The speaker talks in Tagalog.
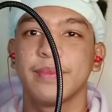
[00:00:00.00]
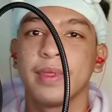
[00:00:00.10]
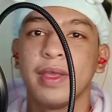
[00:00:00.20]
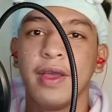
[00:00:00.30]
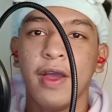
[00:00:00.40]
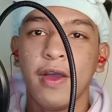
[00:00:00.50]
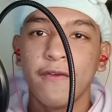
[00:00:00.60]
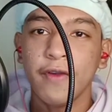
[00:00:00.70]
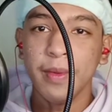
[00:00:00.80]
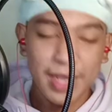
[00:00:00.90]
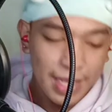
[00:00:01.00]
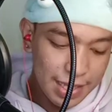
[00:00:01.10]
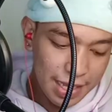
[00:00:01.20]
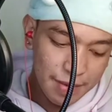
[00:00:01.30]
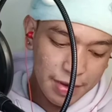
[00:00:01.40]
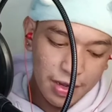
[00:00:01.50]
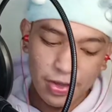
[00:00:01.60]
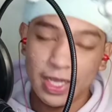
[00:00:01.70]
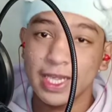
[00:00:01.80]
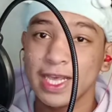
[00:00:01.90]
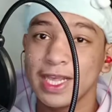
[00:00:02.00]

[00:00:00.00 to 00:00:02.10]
For me, hindi naman ako nagsisel